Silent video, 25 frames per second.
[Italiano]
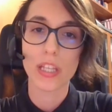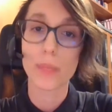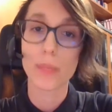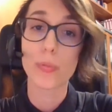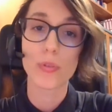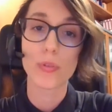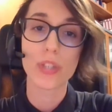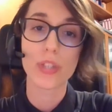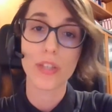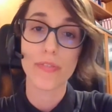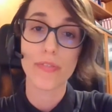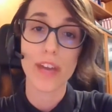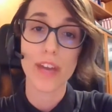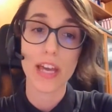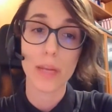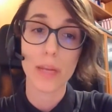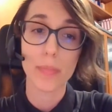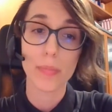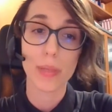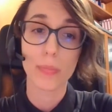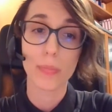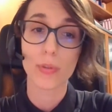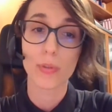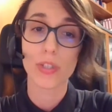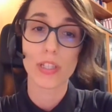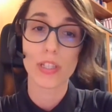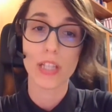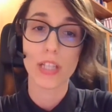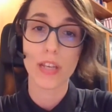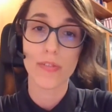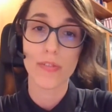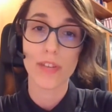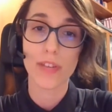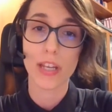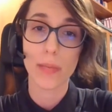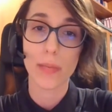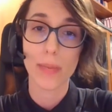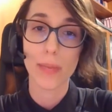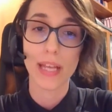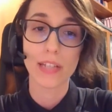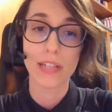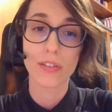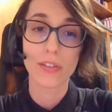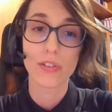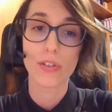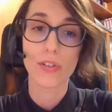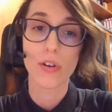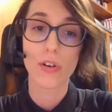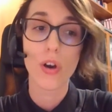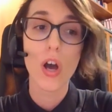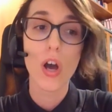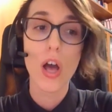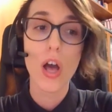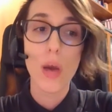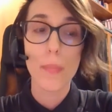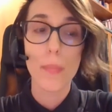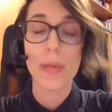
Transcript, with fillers: di, punti fermi e punti di riferimento